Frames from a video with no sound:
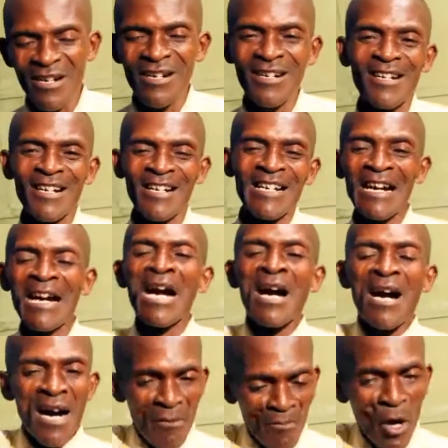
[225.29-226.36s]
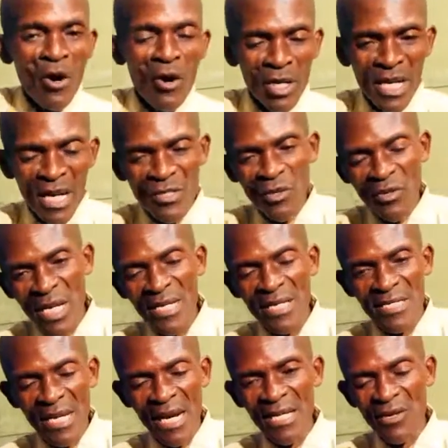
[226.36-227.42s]
Zéro. quand on a
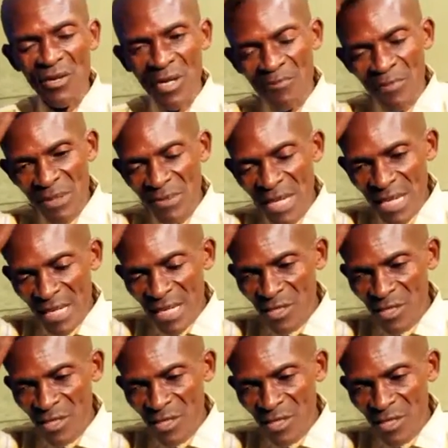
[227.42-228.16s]
été à l'école primaire,